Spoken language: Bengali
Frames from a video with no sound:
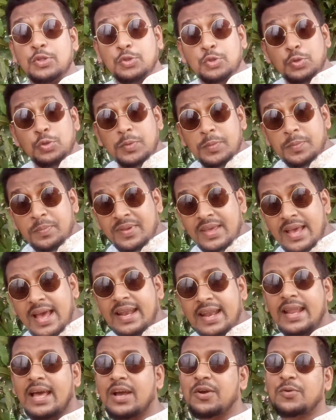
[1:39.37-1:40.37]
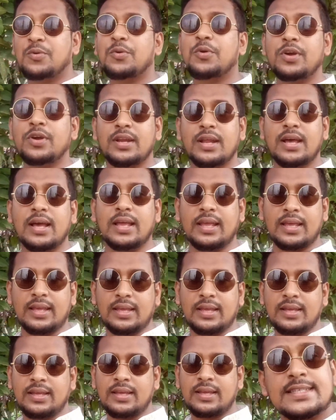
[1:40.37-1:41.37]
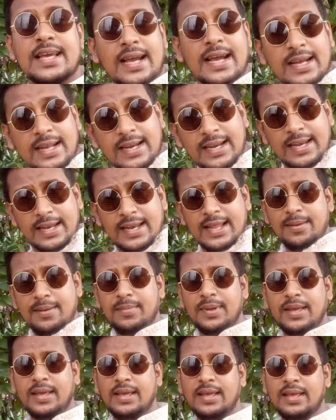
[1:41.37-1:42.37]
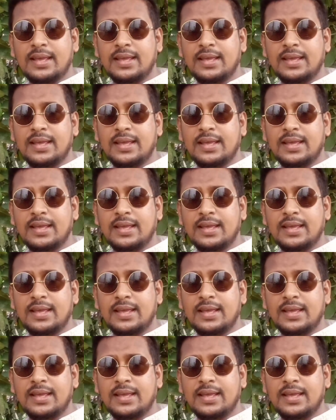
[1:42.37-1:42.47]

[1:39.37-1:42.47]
তুমি বিয়া না কইরাই চাকরির নামে